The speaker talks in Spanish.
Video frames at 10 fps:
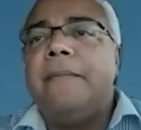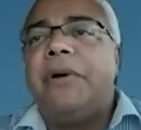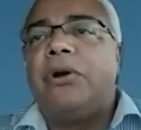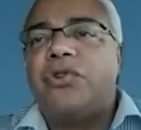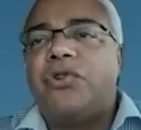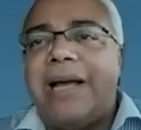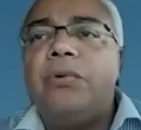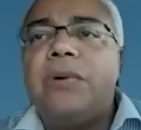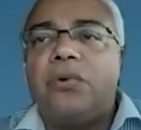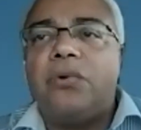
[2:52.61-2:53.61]
pero sí hay
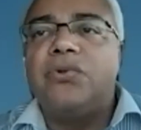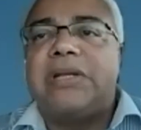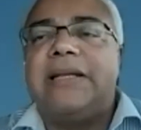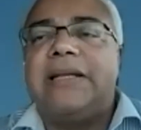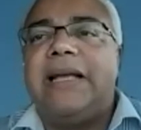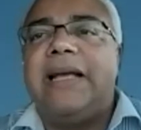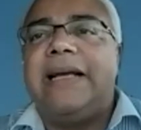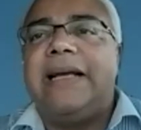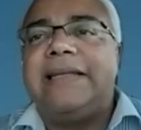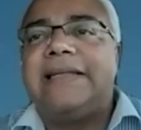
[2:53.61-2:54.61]
una constante y
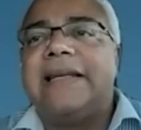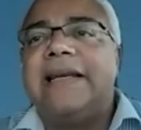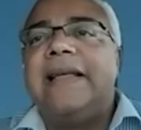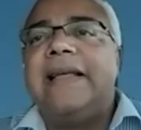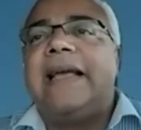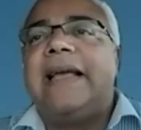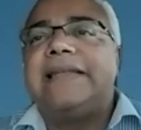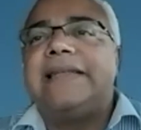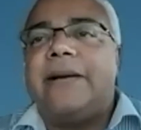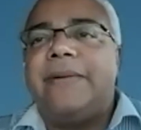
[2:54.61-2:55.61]
es que
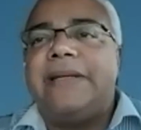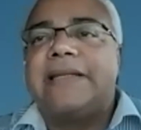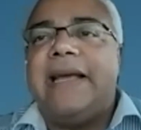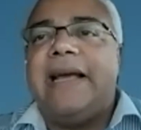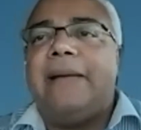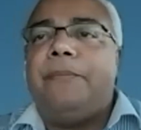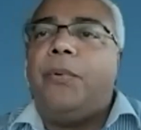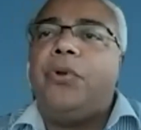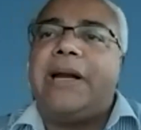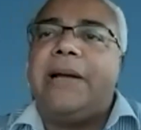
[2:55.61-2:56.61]
sabes que
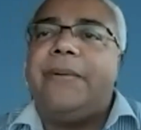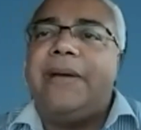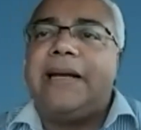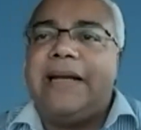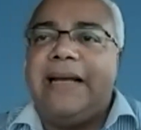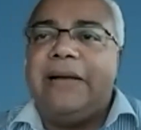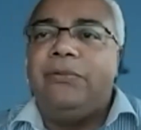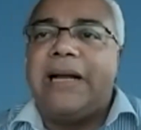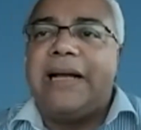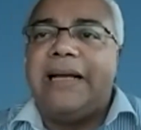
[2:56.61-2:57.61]
podrá haber un